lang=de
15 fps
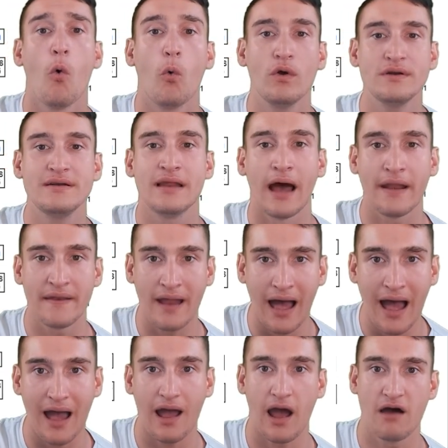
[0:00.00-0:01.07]
Und
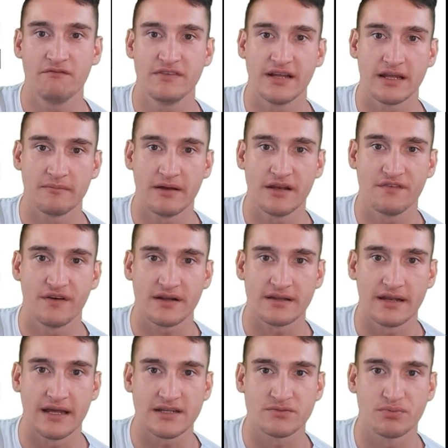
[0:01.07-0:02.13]
danach haben wir dann im Endeffekt
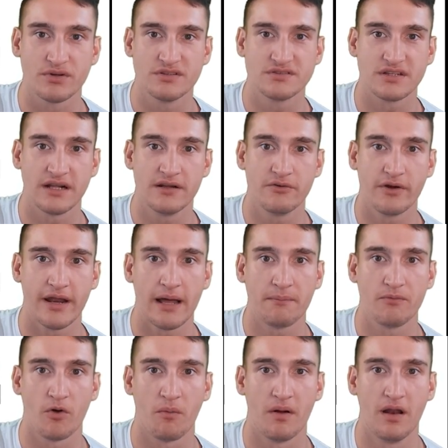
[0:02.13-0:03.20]
den exponentiellen
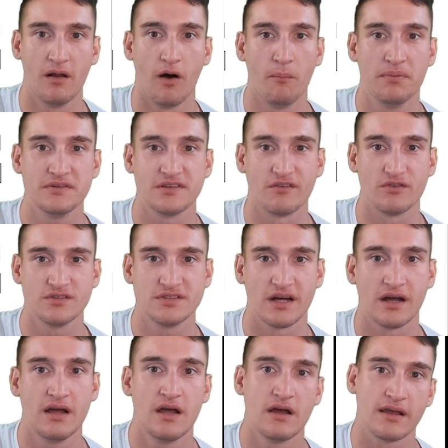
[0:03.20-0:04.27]
Run-Up nochmal bis auf
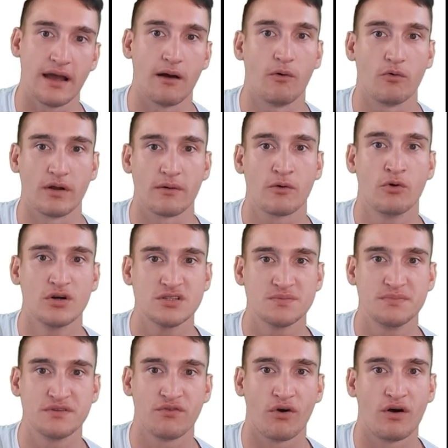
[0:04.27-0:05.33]
unser, ja, oder kurz
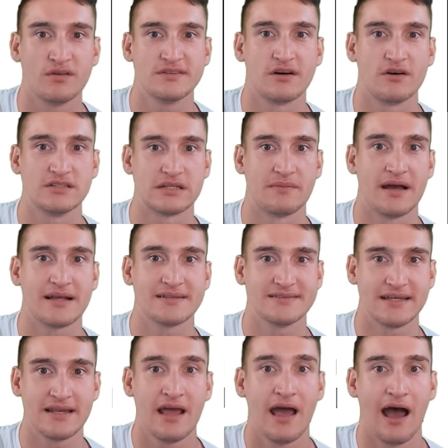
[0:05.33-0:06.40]
bevor unser All-Time-High
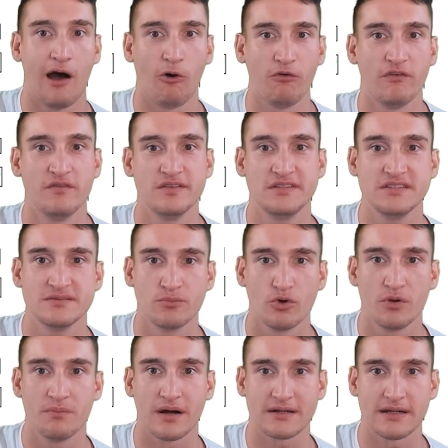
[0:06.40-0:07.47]
gesehen, auch wenn wir diesen
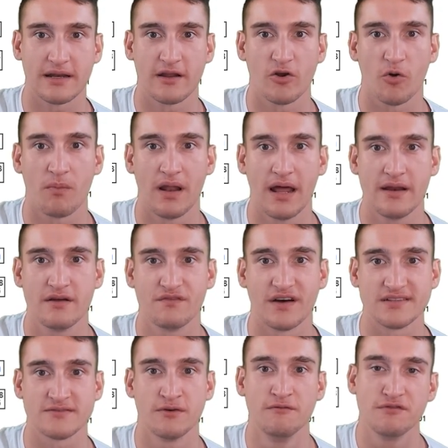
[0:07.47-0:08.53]
Bullenmarkt dann ja nochmal eine
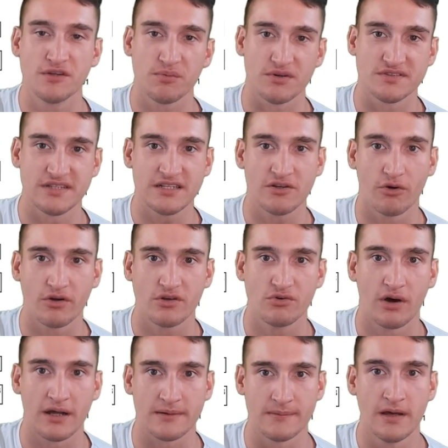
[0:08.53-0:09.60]
fast 50%
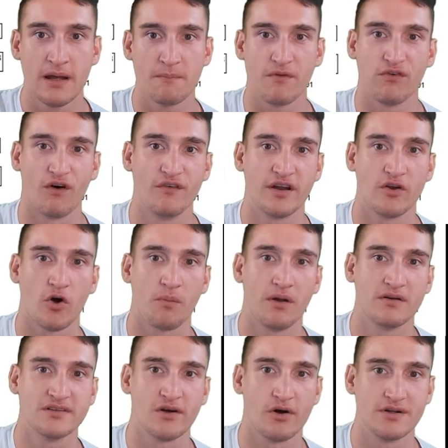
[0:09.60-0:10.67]
Korrektur hatten, bevor wir dann
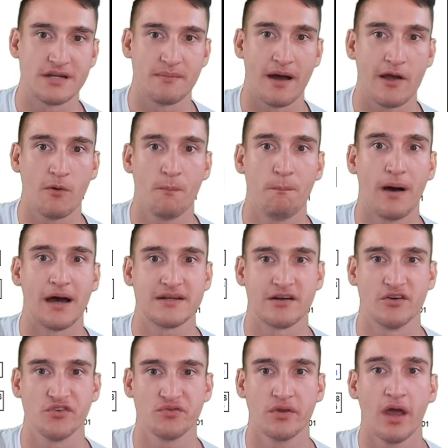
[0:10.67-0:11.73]
nochmal unser All-Time-High um ein paar
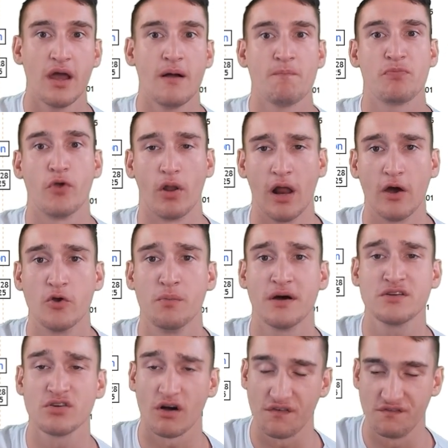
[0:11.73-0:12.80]
tausend Dollar
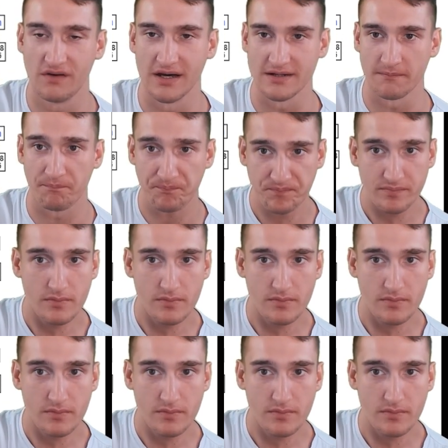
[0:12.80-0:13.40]
übertroffen hatten.